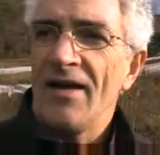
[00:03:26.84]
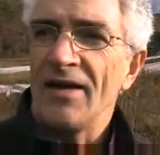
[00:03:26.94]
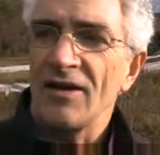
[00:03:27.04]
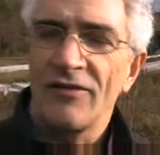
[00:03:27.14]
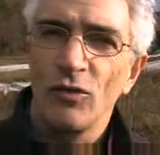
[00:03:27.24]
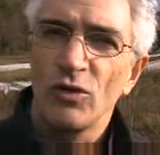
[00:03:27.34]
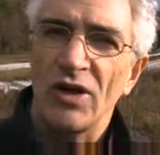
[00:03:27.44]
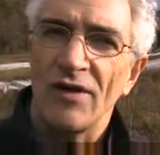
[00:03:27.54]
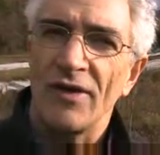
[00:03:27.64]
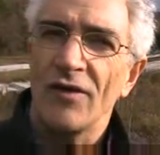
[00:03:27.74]
i
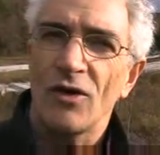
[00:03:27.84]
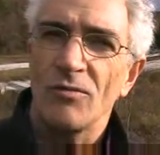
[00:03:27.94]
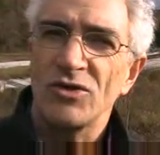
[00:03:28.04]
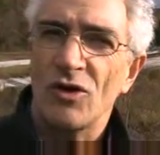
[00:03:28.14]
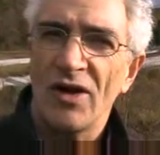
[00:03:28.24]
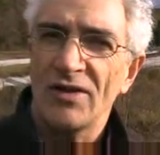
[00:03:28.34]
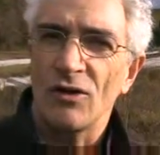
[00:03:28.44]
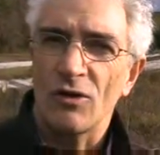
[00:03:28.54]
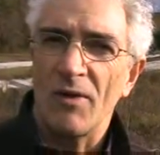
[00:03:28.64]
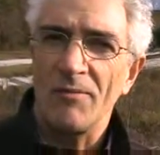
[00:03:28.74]
rifiuti che venivano
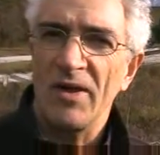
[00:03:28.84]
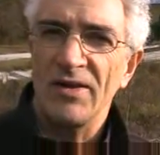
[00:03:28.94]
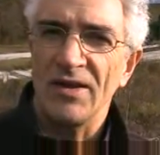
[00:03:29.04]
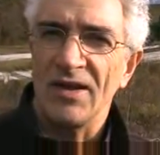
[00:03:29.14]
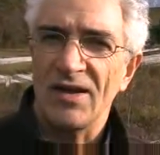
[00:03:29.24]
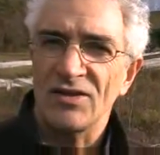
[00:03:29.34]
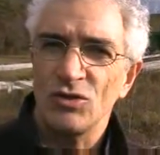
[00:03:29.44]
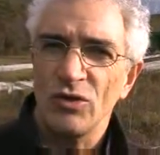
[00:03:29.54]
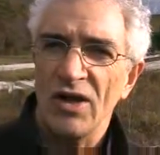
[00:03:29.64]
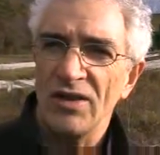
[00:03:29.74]
mescolati normalmente nei
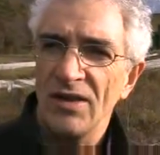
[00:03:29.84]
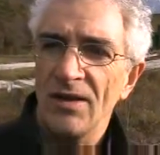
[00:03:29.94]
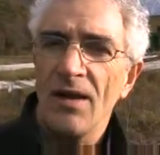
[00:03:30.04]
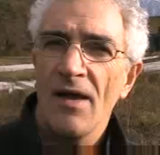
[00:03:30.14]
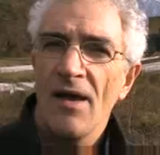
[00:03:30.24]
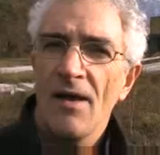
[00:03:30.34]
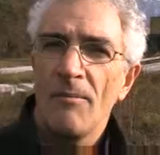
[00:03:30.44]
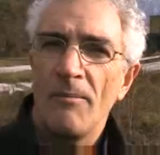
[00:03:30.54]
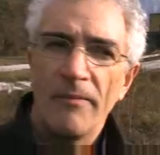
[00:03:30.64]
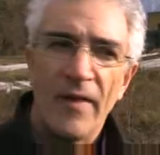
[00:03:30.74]
cassonetti
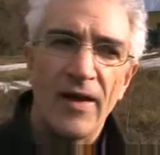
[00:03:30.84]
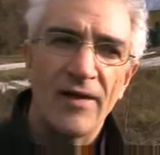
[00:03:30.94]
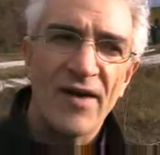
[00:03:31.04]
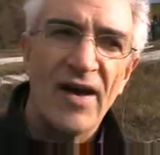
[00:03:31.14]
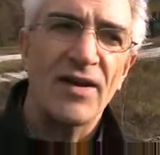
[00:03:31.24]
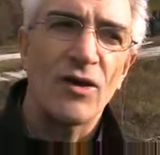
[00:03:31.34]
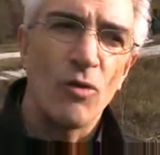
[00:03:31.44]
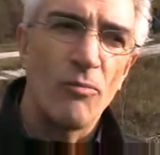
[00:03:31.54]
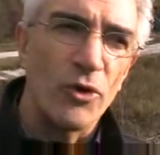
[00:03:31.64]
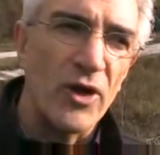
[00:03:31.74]
nelle varie
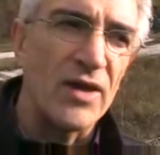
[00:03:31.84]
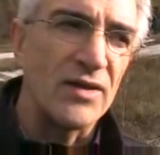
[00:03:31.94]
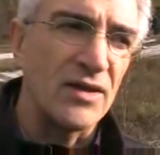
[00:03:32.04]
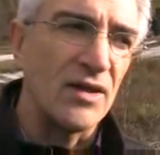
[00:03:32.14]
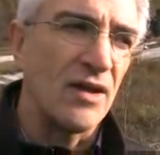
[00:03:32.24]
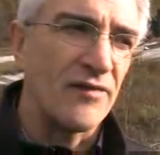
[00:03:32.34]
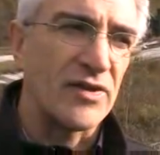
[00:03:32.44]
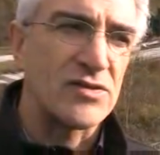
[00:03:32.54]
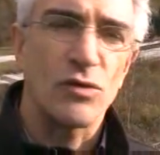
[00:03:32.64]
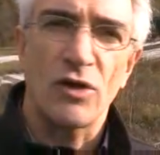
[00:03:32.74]
componenti, la
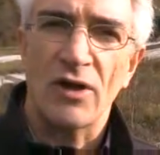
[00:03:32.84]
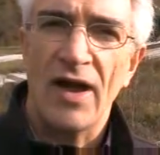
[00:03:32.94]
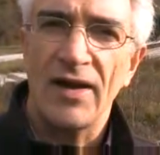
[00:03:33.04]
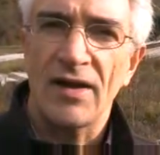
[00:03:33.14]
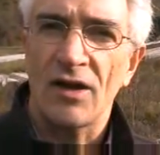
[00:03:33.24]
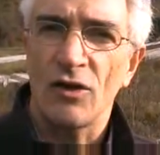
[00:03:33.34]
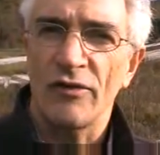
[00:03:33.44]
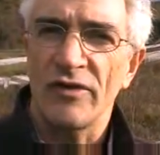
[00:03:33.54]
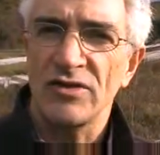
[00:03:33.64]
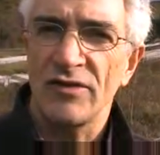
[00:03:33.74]
frazione organica che
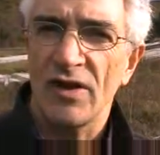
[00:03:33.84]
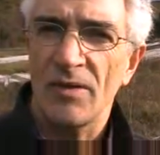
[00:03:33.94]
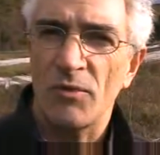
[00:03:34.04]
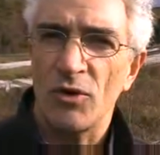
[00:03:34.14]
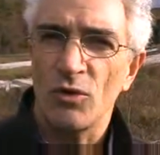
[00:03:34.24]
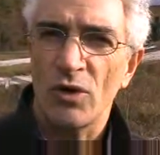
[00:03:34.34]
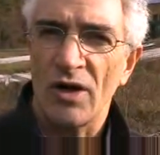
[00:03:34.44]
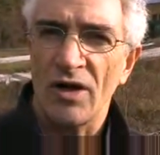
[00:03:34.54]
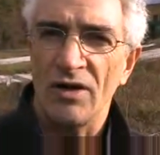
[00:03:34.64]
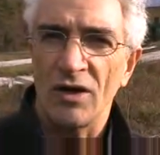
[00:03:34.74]
doveva servire a
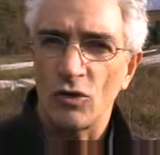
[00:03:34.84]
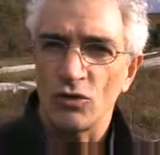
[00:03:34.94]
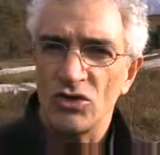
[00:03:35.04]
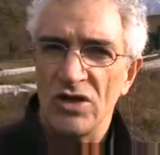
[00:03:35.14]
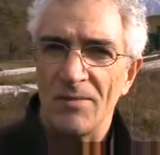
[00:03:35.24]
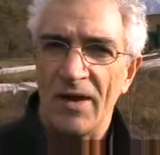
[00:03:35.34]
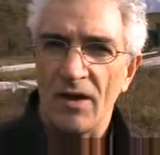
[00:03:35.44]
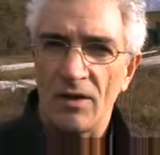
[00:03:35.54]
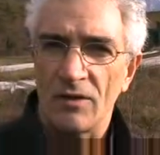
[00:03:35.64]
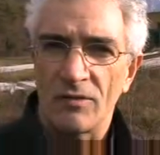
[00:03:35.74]
produrre del concime,
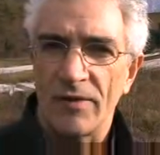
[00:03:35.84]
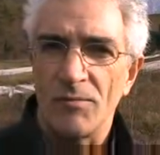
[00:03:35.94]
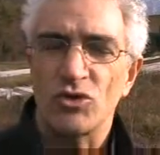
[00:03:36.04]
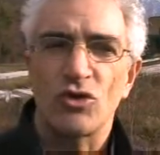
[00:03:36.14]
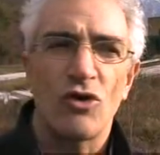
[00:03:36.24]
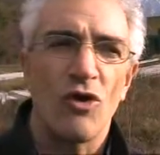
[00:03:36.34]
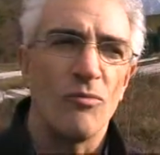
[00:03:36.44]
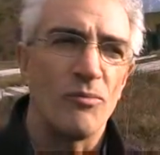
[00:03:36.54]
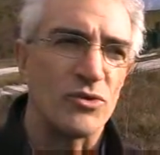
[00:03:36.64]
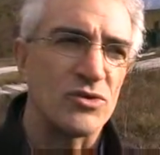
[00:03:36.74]
il famoso
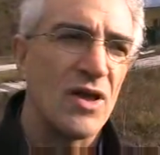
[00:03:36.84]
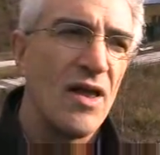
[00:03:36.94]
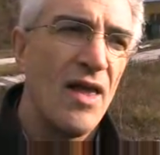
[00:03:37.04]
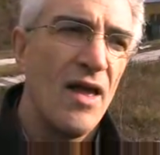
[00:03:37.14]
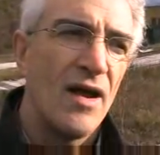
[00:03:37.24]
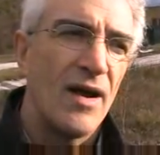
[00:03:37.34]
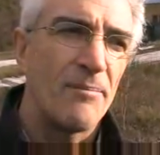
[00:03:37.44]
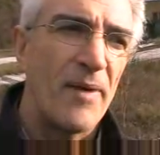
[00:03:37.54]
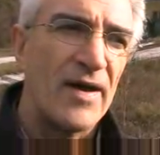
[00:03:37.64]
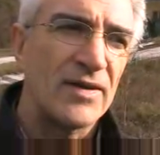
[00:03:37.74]
compost,
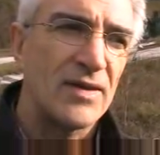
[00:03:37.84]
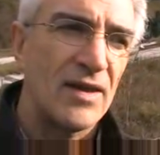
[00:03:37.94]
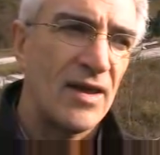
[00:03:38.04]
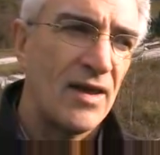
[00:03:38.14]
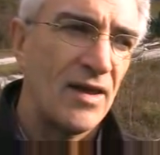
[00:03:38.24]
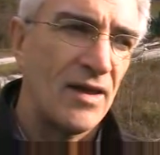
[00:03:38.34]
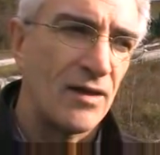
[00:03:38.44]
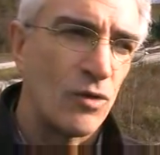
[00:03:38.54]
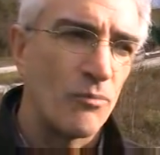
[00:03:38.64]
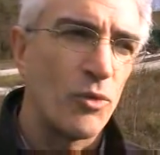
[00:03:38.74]
la
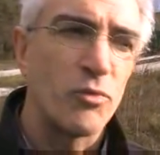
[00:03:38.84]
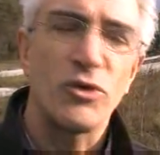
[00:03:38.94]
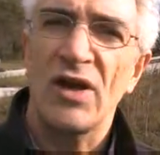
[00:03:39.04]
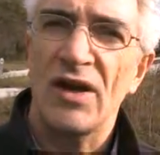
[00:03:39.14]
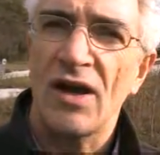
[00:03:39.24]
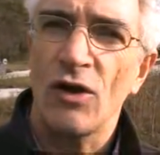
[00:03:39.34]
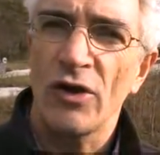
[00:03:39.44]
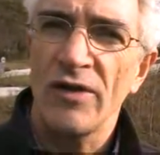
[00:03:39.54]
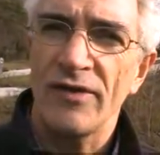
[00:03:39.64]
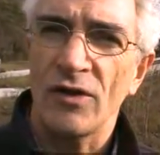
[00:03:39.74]
parte con più potere
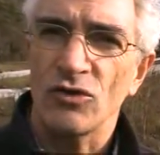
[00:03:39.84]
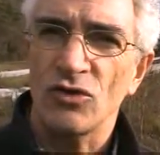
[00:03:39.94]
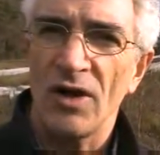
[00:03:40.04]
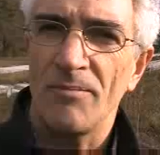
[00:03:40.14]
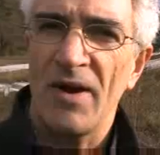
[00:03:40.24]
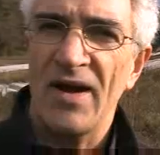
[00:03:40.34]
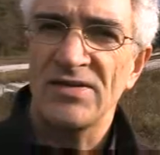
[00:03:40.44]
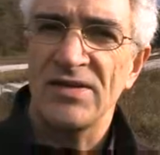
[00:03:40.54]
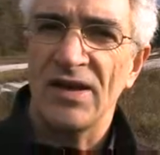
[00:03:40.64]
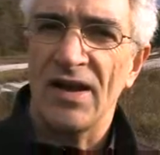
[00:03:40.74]
calorifico, cioè le
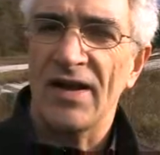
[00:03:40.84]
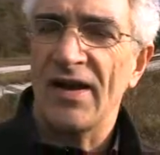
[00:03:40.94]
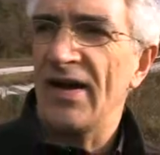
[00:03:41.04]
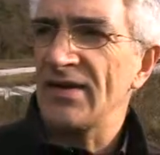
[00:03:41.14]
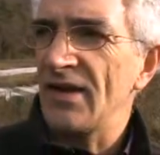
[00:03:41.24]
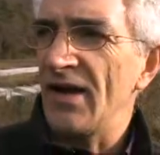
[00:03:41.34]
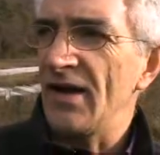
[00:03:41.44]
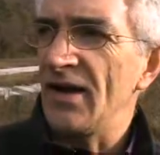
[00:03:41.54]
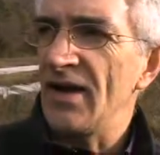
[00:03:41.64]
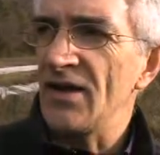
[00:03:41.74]
plastiche, la
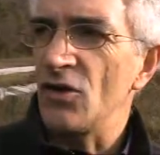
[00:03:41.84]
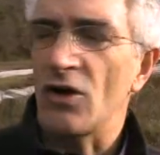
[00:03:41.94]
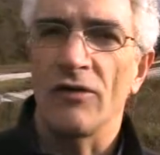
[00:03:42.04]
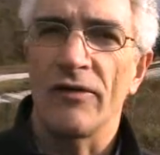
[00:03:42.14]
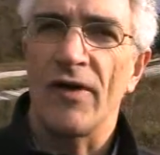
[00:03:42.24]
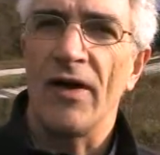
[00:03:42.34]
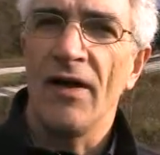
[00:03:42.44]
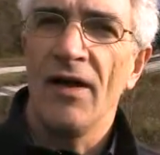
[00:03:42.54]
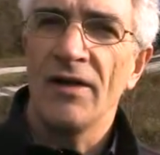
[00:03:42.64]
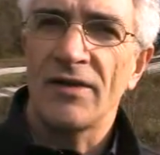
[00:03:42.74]
carta e il legno che doveva
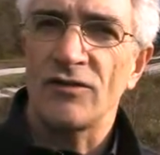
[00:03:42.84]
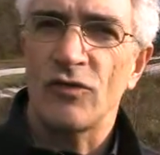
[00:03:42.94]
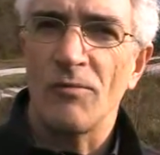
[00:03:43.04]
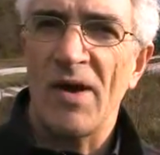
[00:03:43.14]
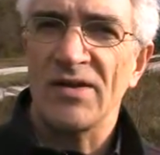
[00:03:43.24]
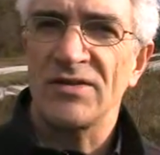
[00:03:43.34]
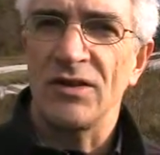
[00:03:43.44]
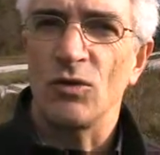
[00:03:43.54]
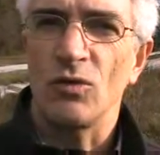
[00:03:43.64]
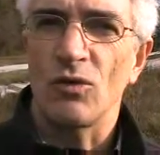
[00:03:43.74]

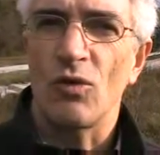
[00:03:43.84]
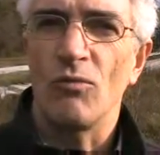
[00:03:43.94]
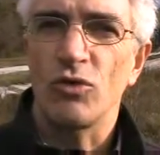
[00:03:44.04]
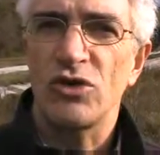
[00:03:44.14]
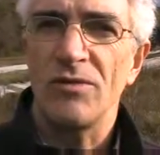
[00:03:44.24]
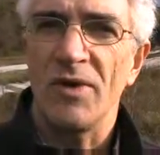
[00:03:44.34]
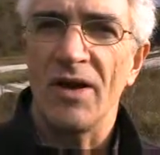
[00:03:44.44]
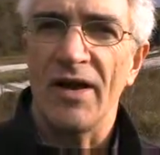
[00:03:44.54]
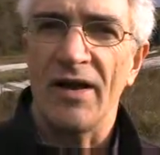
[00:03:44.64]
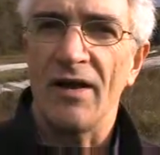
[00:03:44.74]
trasformarsi in un
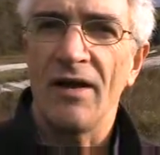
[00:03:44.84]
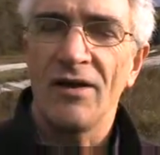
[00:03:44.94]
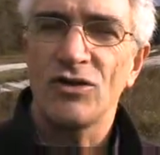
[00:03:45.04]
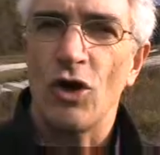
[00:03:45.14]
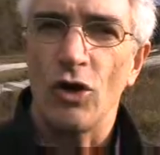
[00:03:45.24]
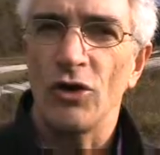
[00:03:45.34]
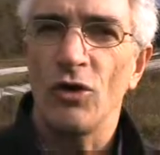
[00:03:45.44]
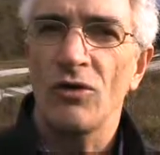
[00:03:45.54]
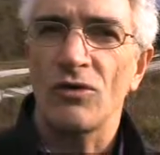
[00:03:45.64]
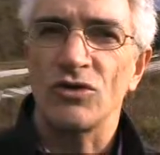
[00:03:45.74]
combustibile
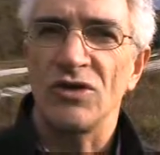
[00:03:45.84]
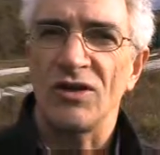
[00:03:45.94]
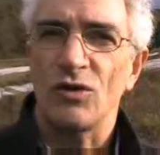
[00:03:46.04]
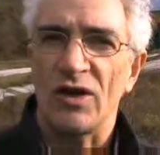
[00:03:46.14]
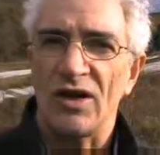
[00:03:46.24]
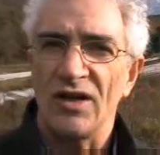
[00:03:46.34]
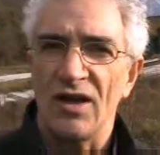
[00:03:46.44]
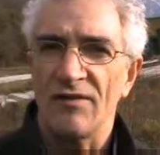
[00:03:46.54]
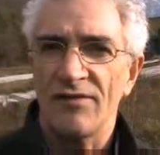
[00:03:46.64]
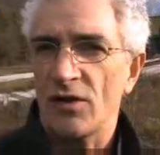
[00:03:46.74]
solido, il cosiddetto
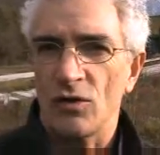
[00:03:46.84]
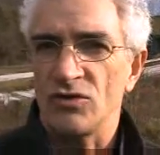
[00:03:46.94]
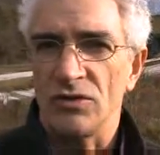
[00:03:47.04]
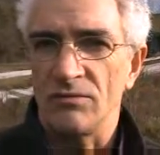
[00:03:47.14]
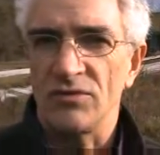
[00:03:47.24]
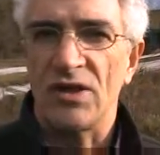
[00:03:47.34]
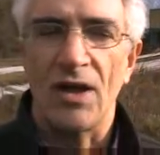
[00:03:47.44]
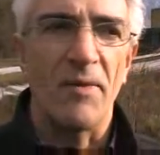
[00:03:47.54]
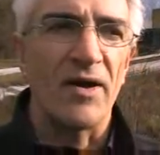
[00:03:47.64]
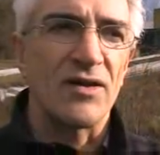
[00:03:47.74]
RDF, che oggi si
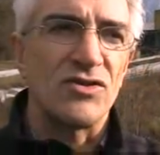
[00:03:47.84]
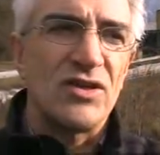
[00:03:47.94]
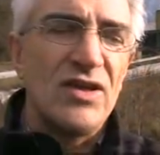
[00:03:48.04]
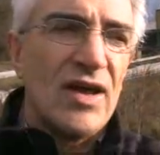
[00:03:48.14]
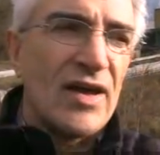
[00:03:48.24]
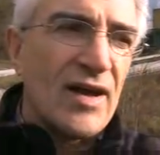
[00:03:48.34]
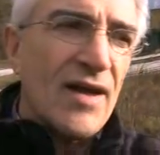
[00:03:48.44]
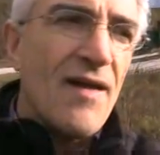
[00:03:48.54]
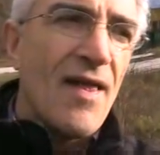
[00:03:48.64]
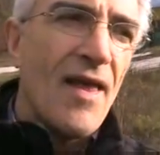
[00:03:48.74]
chiama anche CDR,